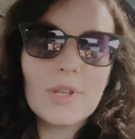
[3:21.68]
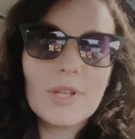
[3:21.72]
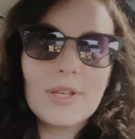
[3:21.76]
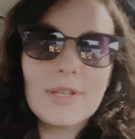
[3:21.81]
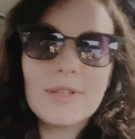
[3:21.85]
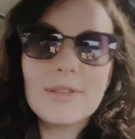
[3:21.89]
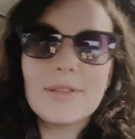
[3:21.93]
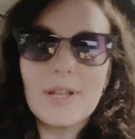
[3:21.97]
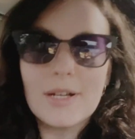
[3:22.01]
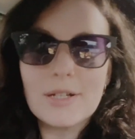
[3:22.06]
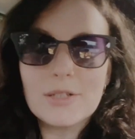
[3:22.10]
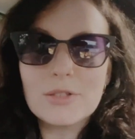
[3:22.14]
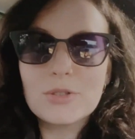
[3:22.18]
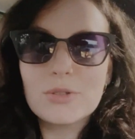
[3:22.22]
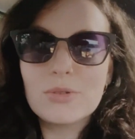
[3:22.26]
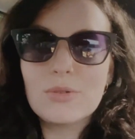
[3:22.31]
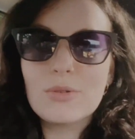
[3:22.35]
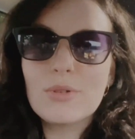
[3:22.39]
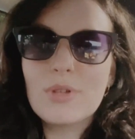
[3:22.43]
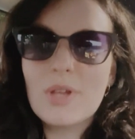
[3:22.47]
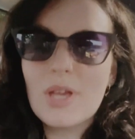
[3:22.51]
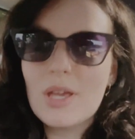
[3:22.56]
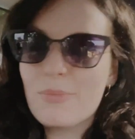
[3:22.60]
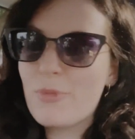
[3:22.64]
Итак,
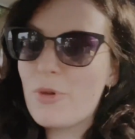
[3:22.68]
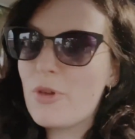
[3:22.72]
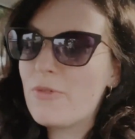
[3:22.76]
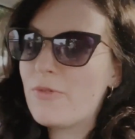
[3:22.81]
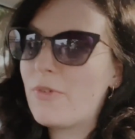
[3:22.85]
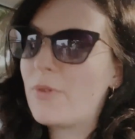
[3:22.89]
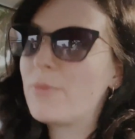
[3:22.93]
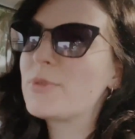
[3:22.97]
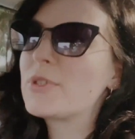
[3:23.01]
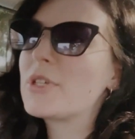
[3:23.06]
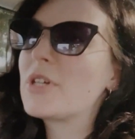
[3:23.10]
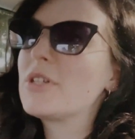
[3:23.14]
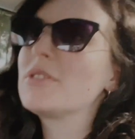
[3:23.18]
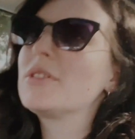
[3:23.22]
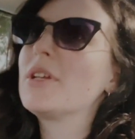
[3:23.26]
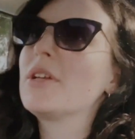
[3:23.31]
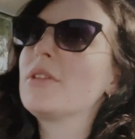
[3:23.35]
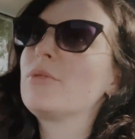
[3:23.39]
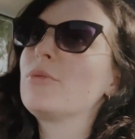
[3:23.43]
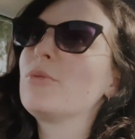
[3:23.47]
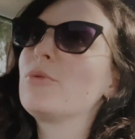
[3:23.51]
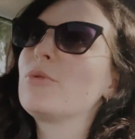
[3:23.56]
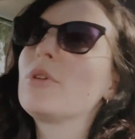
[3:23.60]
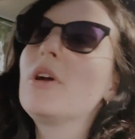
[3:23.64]
что я имею вам
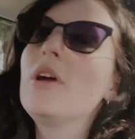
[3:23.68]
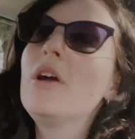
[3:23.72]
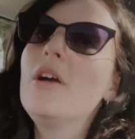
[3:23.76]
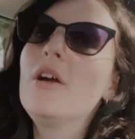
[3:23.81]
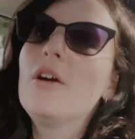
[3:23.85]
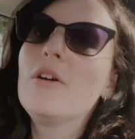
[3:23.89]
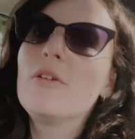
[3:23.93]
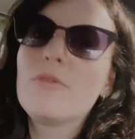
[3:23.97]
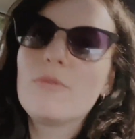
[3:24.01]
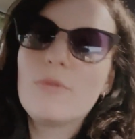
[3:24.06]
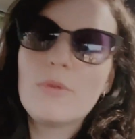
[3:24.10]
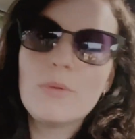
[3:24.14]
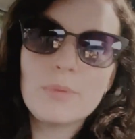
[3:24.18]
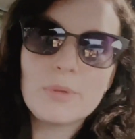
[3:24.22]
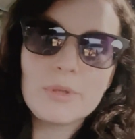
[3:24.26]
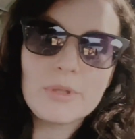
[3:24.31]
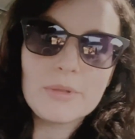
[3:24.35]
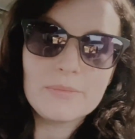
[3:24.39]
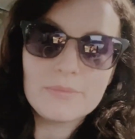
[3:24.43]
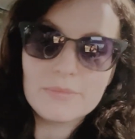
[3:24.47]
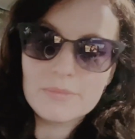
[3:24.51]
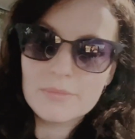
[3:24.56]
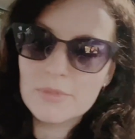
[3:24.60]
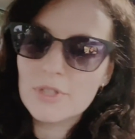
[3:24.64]
сказать тут? В
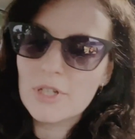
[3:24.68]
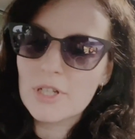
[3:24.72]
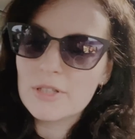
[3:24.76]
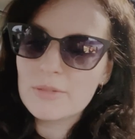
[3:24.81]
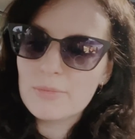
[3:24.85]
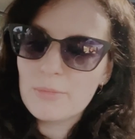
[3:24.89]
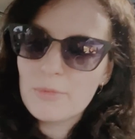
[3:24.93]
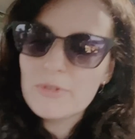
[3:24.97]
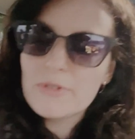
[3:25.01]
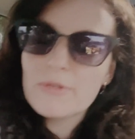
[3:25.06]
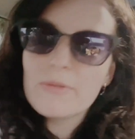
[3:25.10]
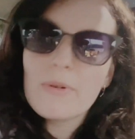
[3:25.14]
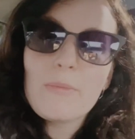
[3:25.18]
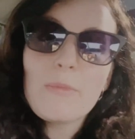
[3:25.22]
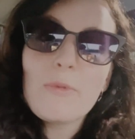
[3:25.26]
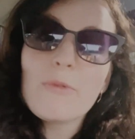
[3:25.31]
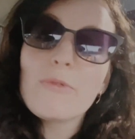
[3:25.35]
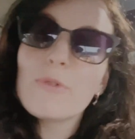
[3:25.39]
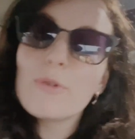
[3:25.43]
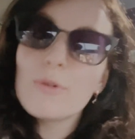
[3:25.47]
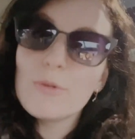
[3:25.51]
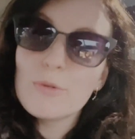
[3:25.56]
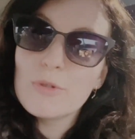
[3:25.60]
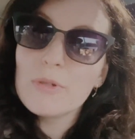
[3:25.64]
общем, сейчас мы с вами
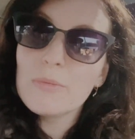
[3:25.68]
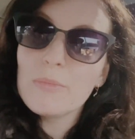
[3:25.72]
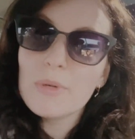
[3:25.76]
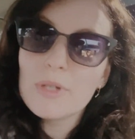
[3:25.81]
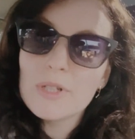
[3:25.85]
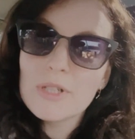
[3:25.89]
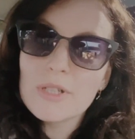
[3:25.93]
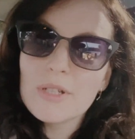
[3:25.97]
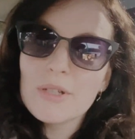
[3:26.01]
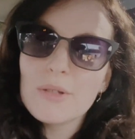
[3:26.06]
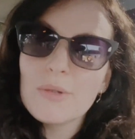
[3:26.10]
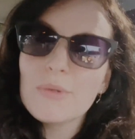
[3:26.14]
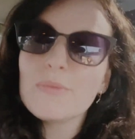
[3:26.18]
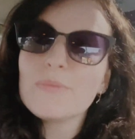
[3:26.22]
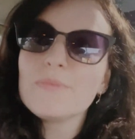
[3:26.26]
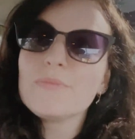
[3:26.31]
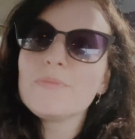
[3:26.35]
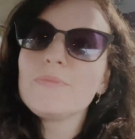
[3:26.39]
включим машину.